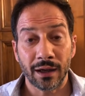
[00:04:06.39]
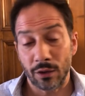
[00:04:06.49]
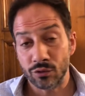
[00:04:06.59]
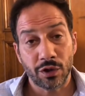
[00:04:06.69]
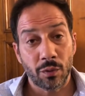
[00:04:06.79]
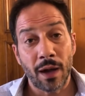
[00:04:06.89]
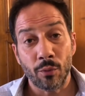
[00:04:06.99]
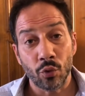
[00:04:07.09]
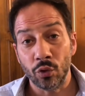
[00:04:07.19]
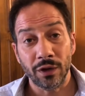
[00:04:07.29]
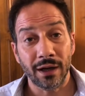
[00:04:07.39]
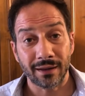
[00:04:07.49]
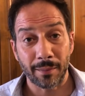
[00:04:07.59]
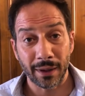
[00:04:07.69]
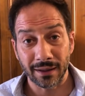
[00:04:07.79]
che non seguiamo noi
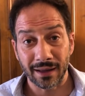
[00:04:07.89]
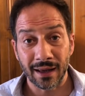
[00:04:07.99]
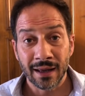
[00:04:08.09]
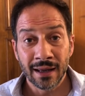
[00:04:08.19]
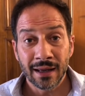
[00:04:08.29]
direttamente